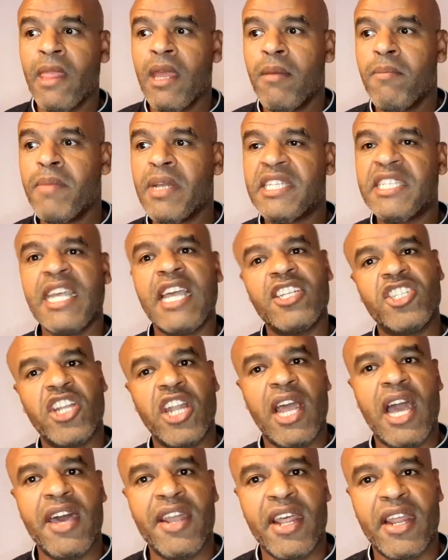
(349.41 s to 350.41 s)
ما تاخذش
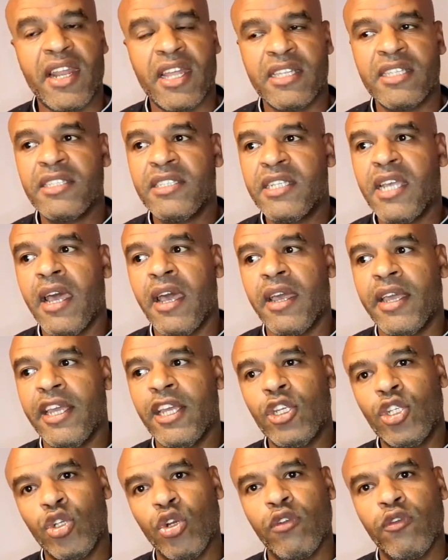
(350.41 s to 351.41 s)
القرارات انت
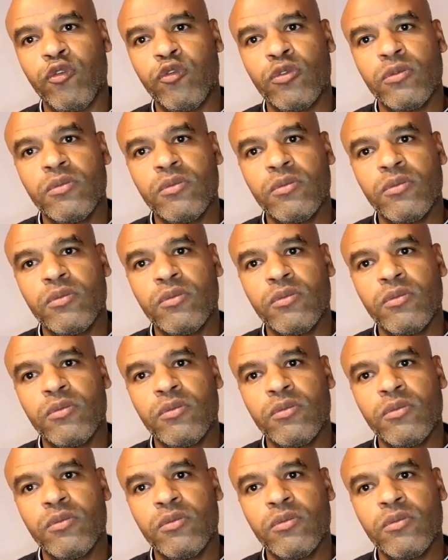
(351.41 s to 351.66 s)
يشوف